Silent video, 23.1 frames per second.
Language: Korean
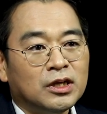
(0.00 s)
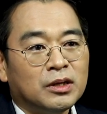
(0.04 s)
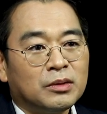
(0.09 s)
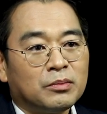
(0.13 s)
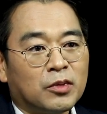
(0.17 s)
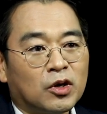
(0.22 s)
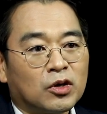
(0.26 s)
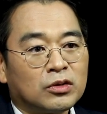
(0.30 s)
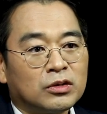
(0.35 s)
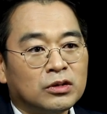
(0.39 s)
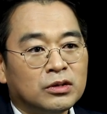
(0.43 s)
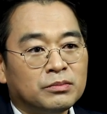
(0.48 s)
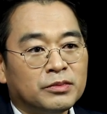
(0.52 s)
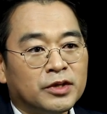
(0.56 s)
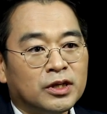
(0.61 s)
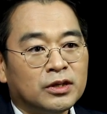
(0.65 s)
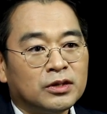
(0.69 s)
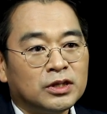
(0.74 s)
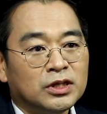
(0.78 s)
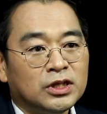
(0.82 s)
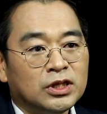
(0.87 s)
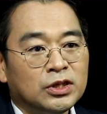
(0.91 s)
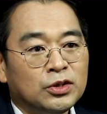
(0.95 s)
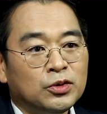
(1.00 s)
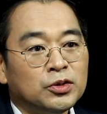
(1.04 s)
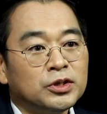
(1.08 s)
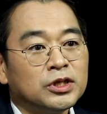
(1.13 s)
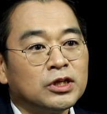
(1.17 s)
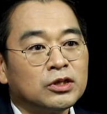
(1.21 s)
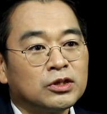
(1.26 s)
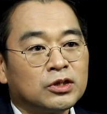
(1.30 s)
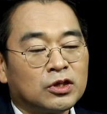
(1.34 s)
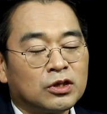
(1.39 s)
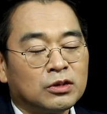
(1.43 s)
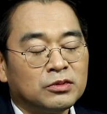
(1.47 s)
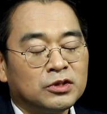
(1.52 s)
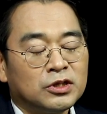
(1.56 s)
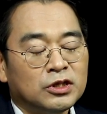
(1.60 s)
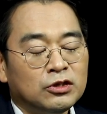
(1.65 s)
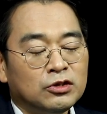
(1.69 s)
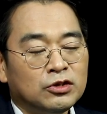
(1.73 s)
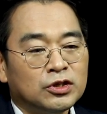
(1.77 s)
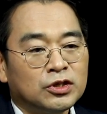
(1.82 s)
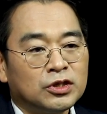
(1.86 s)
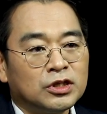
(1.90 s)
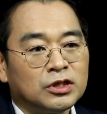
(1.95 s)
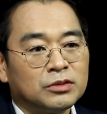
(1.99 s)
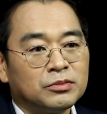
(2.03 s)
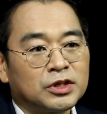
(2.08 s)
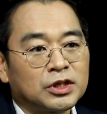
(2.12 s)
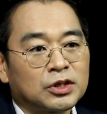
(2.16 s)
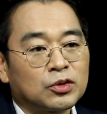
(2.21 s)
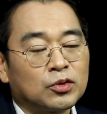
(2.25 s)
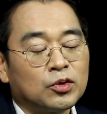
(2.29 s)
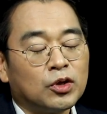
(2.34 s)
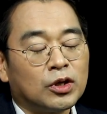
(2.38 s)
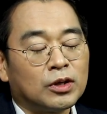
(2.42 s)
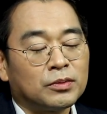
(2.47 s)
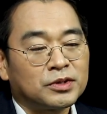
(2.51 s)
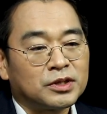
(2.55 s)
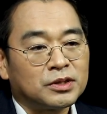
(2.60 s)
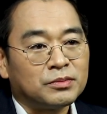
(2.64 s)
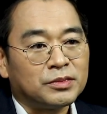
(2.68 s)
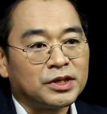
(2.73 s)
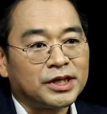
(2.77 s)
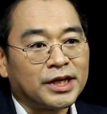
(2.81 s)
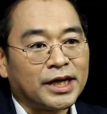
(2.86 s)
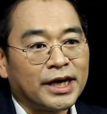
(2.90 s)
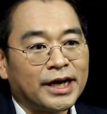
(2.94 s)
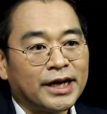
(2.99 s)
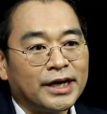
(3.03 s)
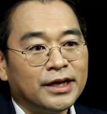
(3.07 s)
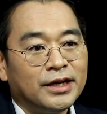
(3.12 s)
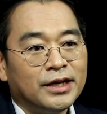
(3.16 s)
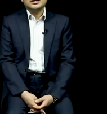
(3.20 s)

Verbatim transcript: 먹으면 치료제처럼 쓰일 수 있는 음식도 없습니다.